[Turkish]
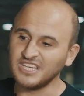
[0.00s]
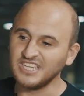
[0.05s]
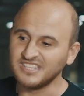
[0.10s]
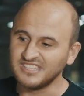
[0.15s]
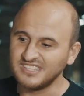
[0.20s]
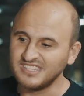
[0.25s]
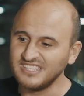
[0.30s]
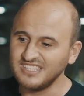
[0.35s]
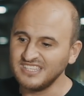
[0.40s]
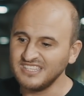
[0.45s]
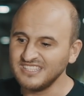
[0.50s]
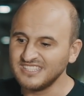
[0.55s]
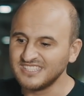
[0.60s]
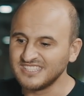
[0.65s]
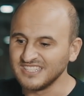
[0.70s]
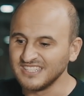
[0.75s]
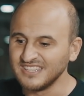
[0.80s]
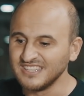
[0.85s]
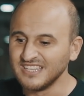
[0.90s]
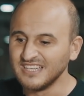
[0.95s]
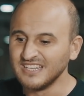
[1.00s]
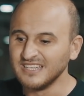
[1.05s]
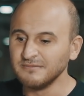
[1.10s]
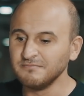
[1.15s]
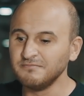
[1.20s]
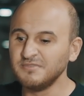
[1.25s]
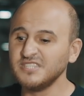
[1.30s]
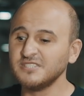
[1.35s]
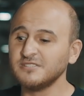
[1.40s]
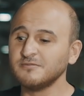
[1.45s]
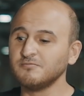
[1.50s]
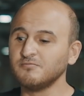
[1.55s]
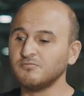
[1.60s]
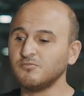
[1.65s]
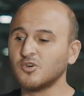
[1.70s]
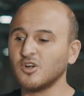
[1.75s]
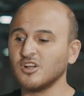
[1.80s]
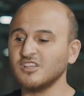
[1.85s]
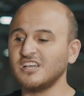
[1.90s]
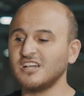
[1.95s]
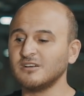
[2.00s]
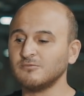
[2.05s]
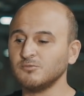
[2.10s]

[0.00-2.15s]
ettiği için biz bu kadar